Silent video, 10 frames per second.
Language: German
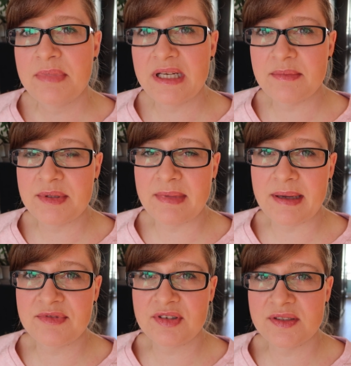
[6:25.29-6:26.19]
Bin dann mit
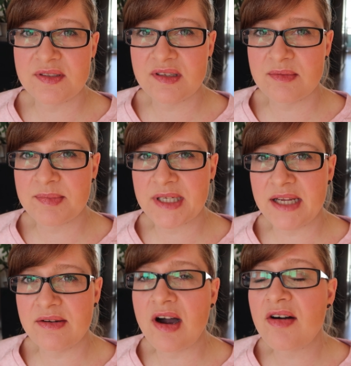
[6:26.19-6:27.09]
meinem Freund zusammen um
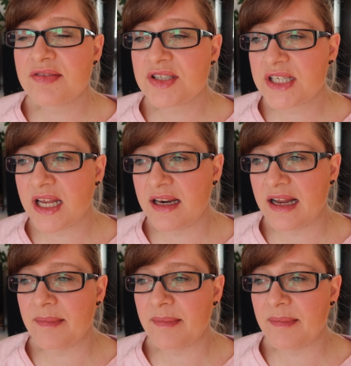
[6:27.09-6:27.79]
3 Uhr aufgestanden,